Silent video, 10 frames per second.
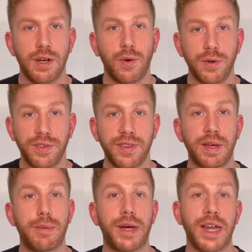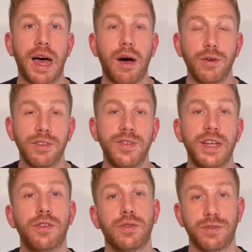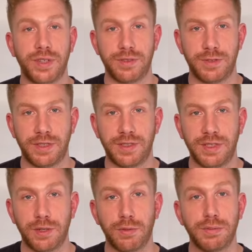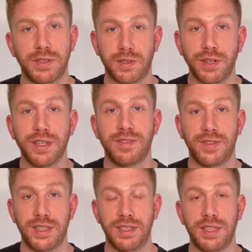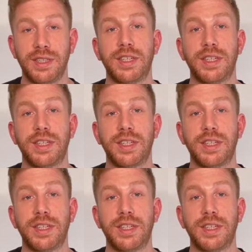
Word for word: Uns ist aber bei der Auswertung und Verifizierung besonders wichtig,